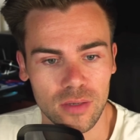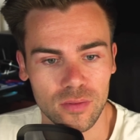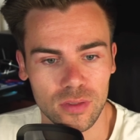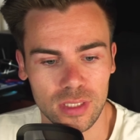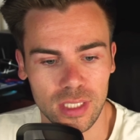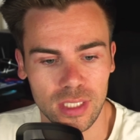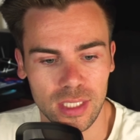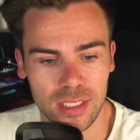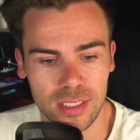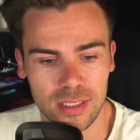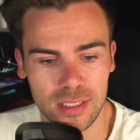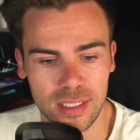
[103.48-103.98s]
Von
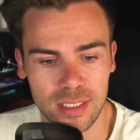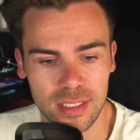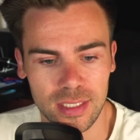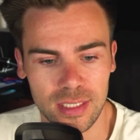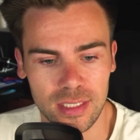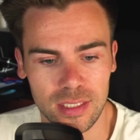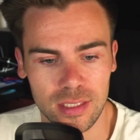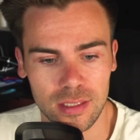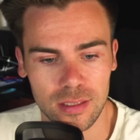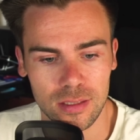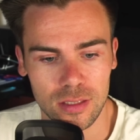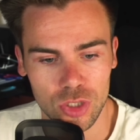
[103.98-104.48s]
daher
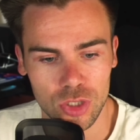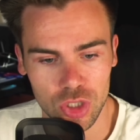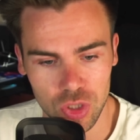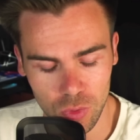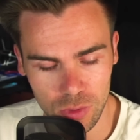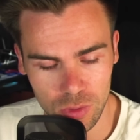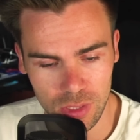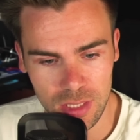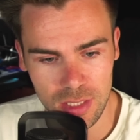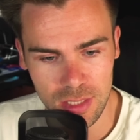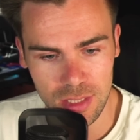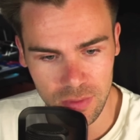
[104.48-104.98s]
denke ich
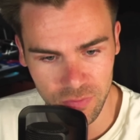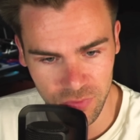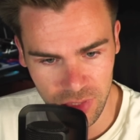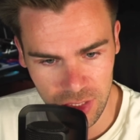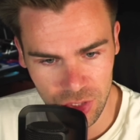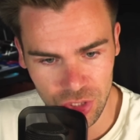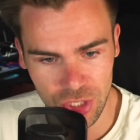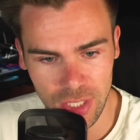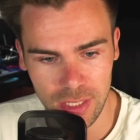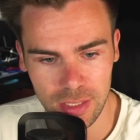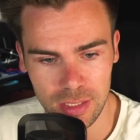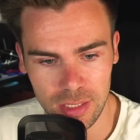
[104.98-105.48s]
schon, dass
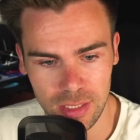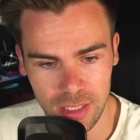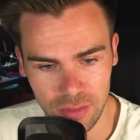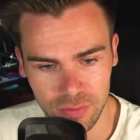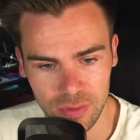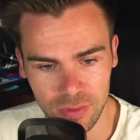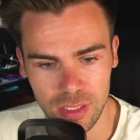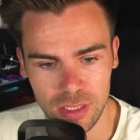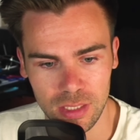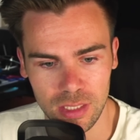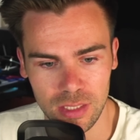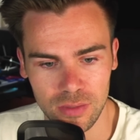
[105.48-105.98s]
VeChain
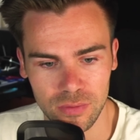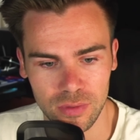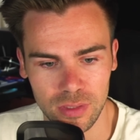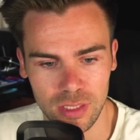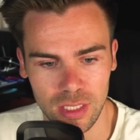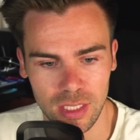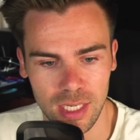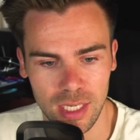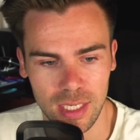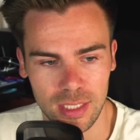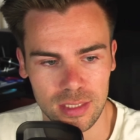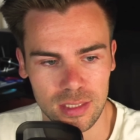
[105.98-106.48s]
definitiv in
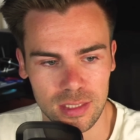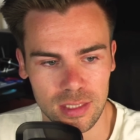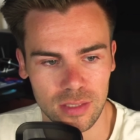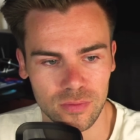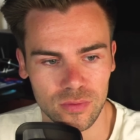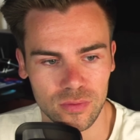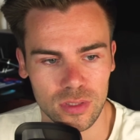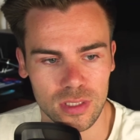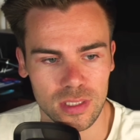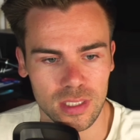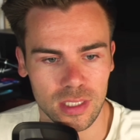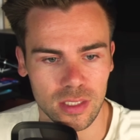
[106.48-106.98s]
der Lage
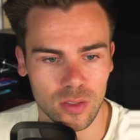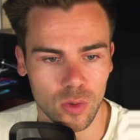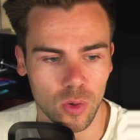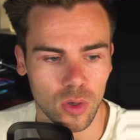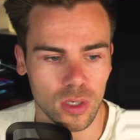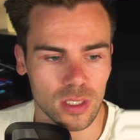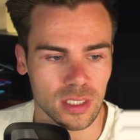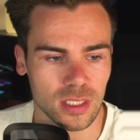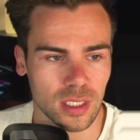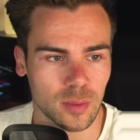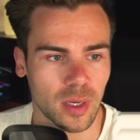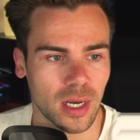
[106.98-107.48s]
sein wird, sein
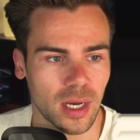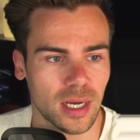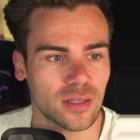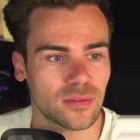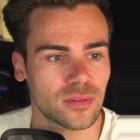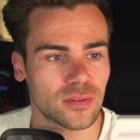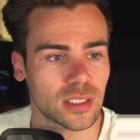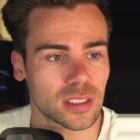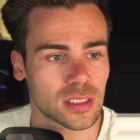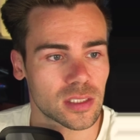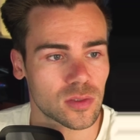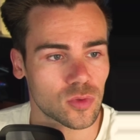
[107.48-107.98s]

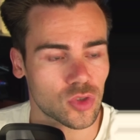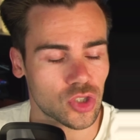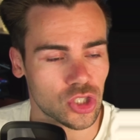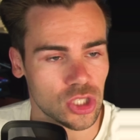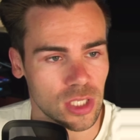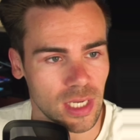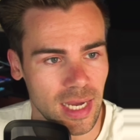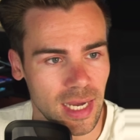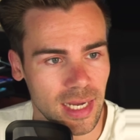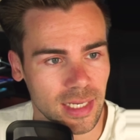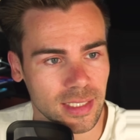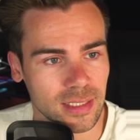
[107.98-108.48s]
All-Time-High wieder zu
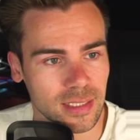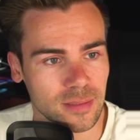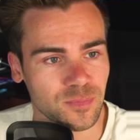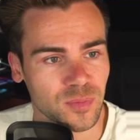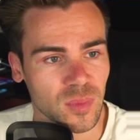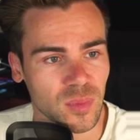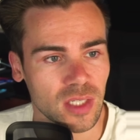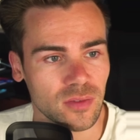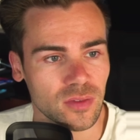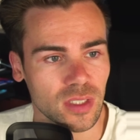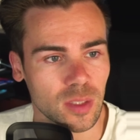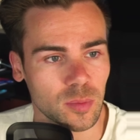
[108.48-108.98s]
schlagen.
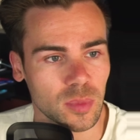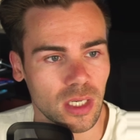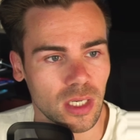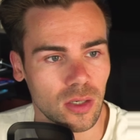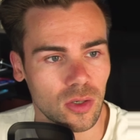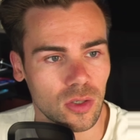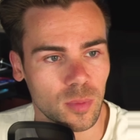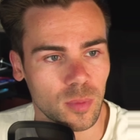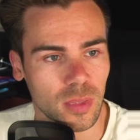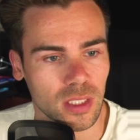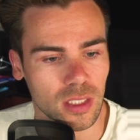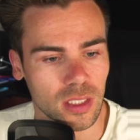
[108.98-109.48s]
Wir haben ja
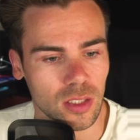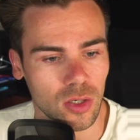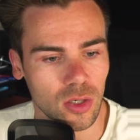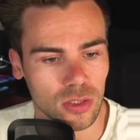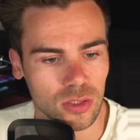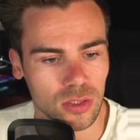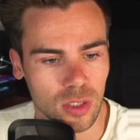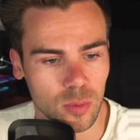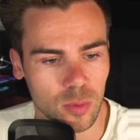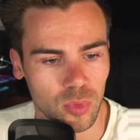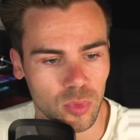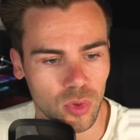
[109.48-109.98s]
auch mal eine
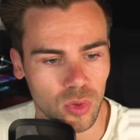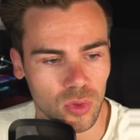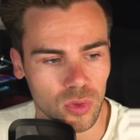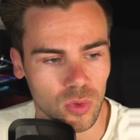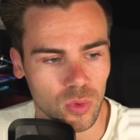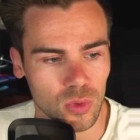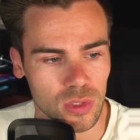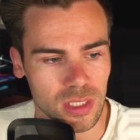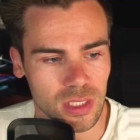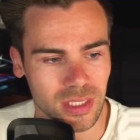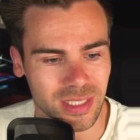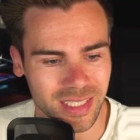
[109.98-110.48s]

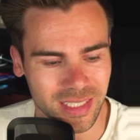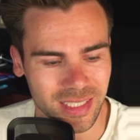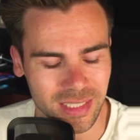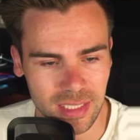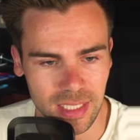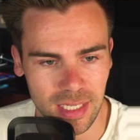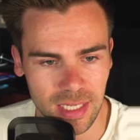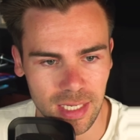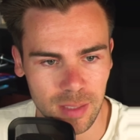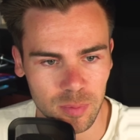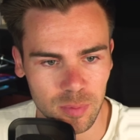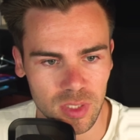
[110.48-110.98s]
Long-Term-Prognose drin
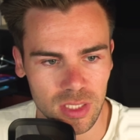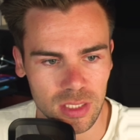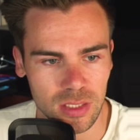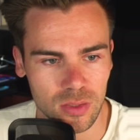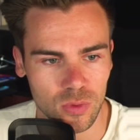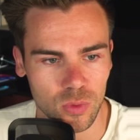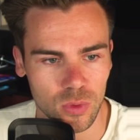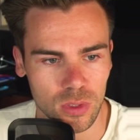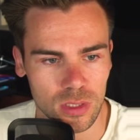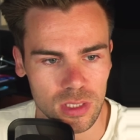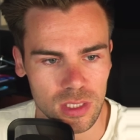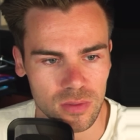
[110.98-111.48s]
gehabt, die
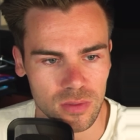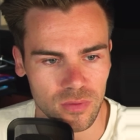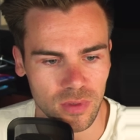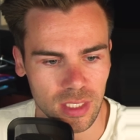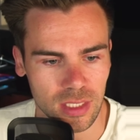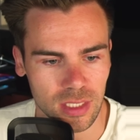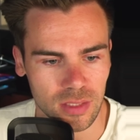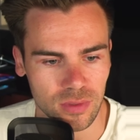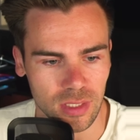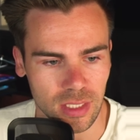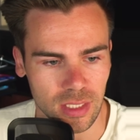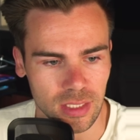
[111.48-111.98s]

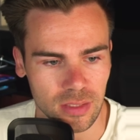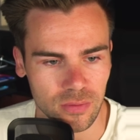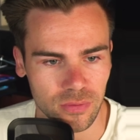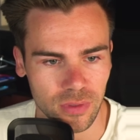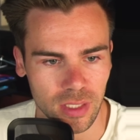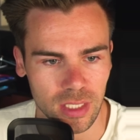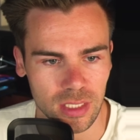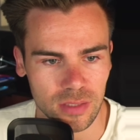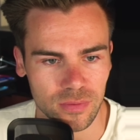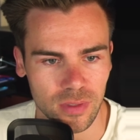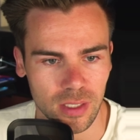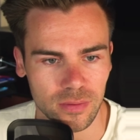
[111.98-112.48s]
kurzweilig wieder
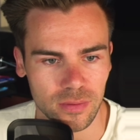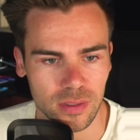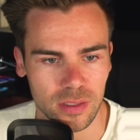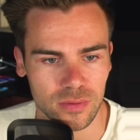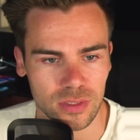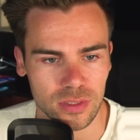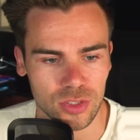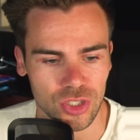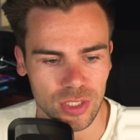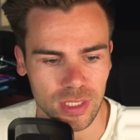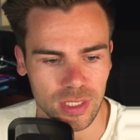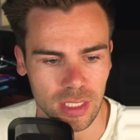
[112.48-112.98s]
hinfällig war, weil
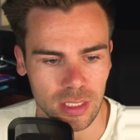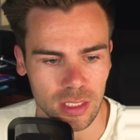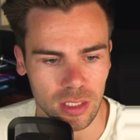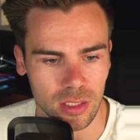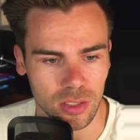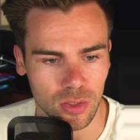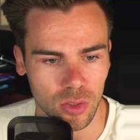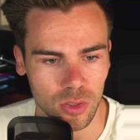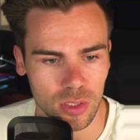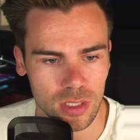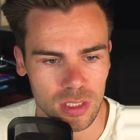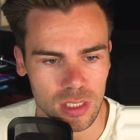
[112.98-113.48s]
VeChain
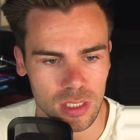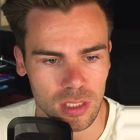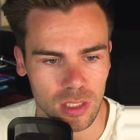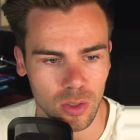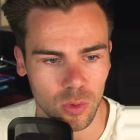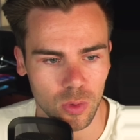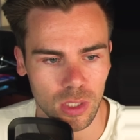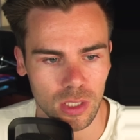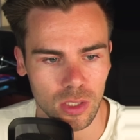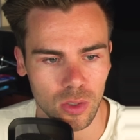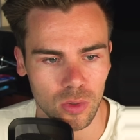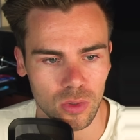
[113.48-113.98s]
ein neues
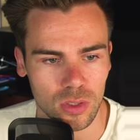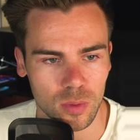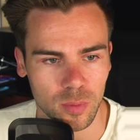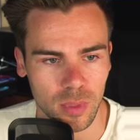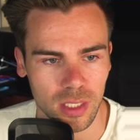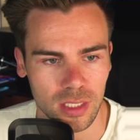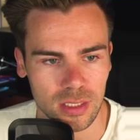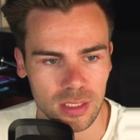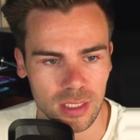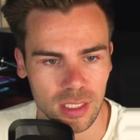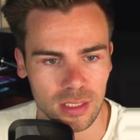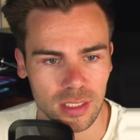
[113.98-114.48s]
Lower-Low
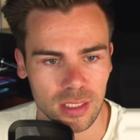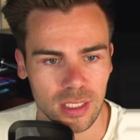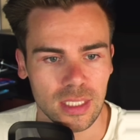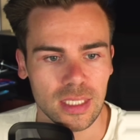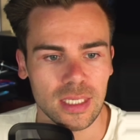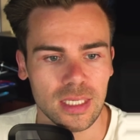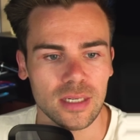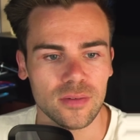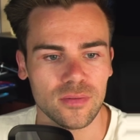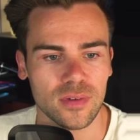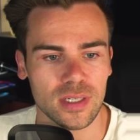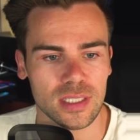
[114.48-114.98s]
gemacht hat,
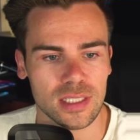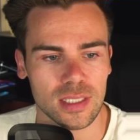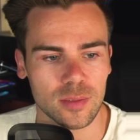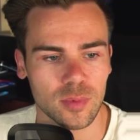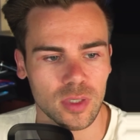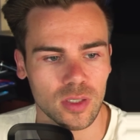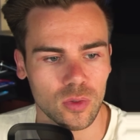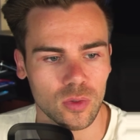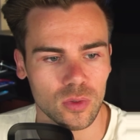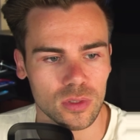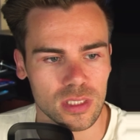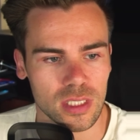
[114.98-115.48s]
was
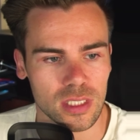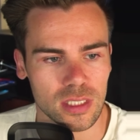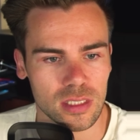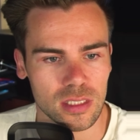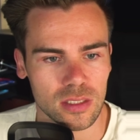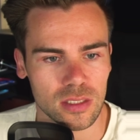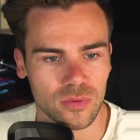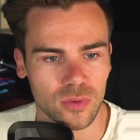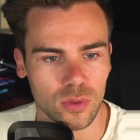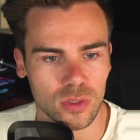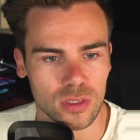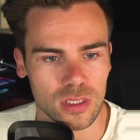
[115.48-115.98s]
aber
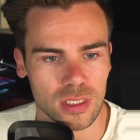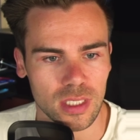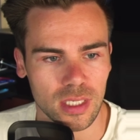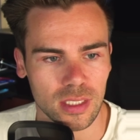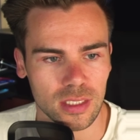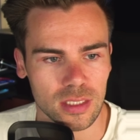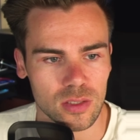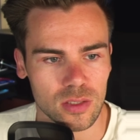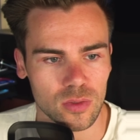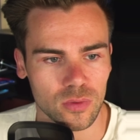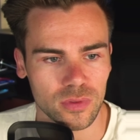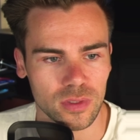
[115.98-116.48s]
grundsätzlich für uns gar
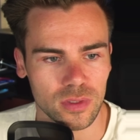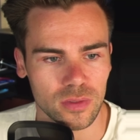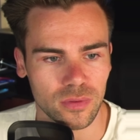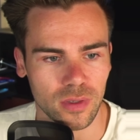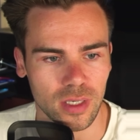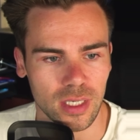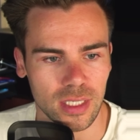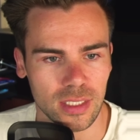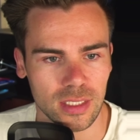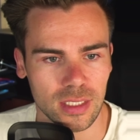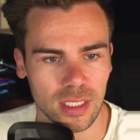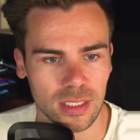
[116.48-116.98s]
nicht so viel
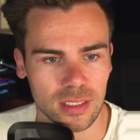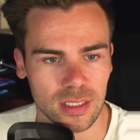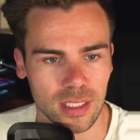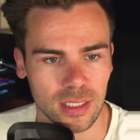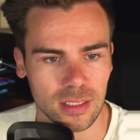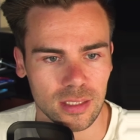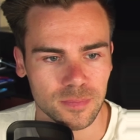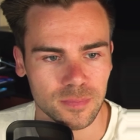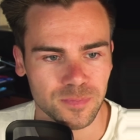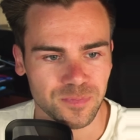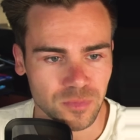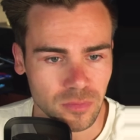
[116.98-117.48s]
verändert
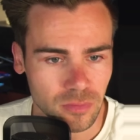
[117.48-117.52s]
hat.